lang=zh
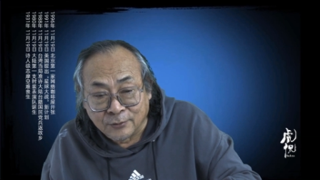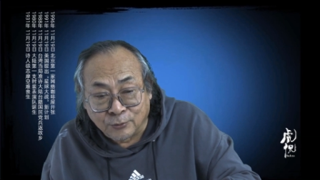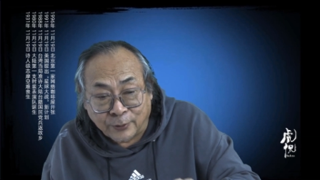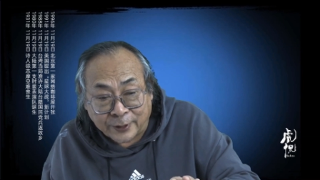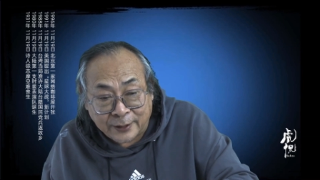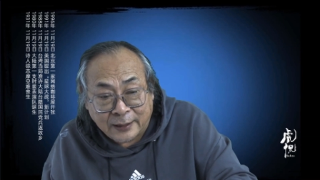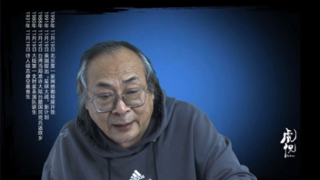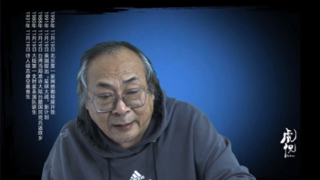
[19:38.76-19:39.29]

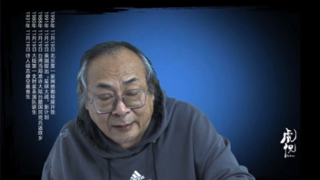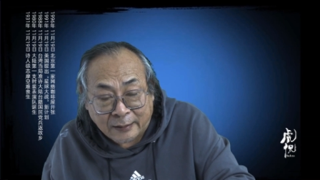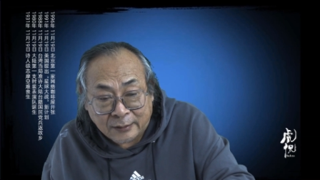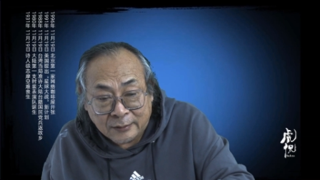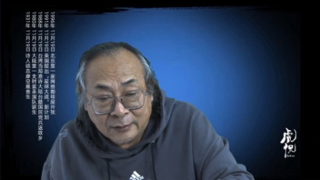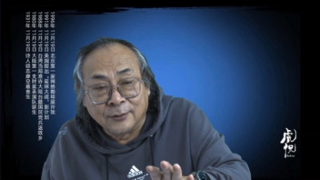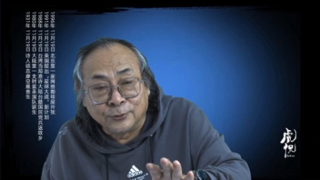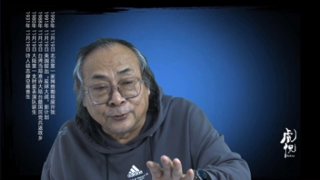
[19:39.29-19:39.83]
我一
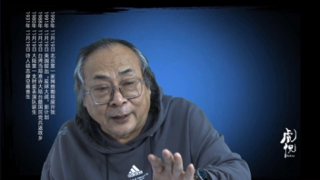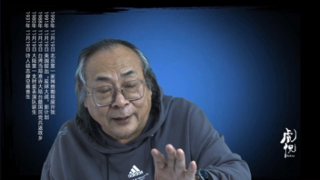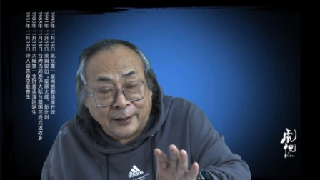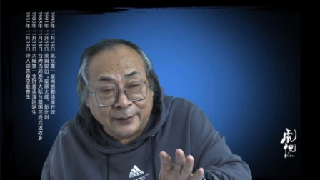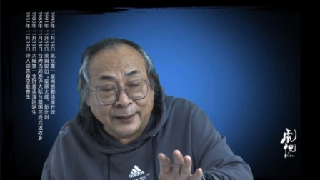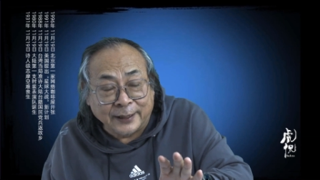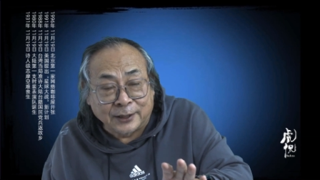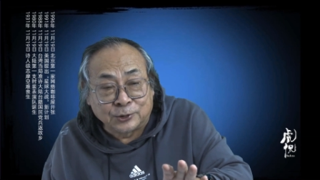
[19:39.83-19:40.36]
看原
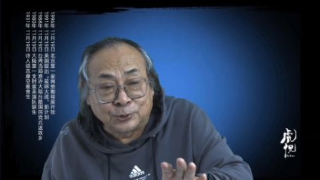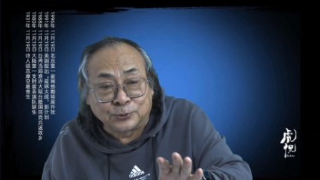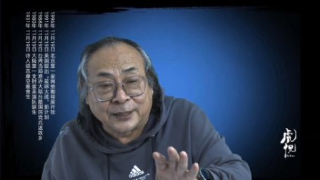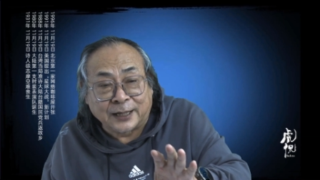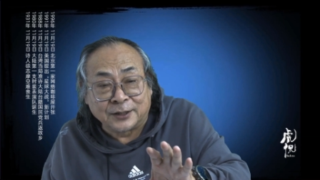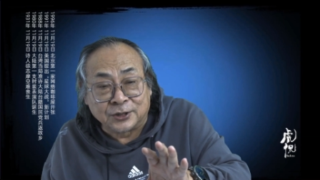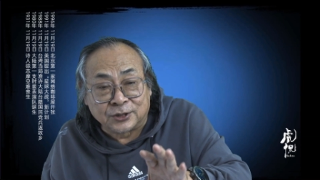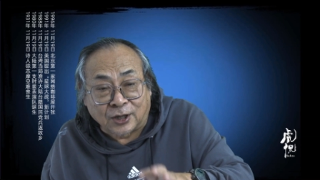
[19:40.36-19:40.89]
来那个书
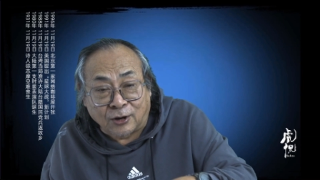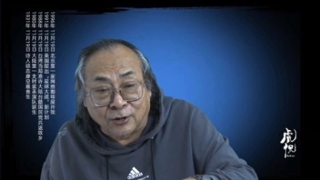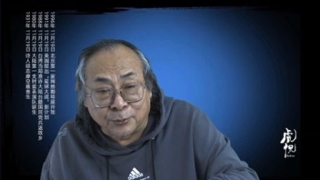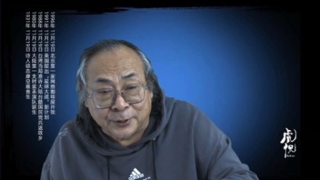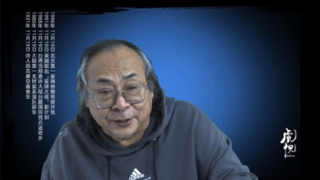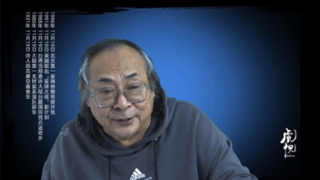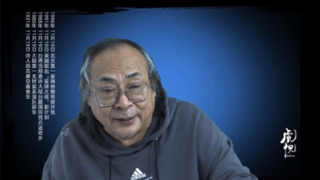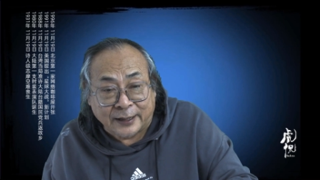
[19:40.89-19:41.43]
他是着
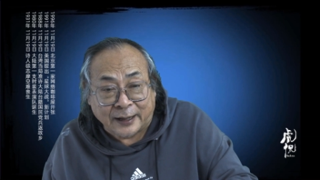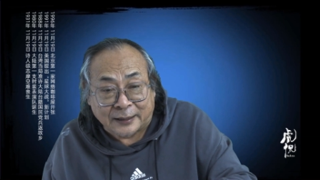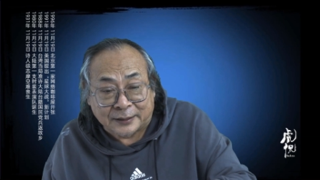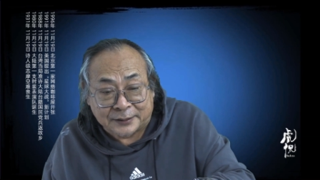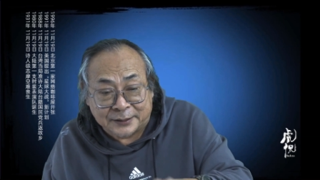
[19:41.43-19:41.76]
了迷的看，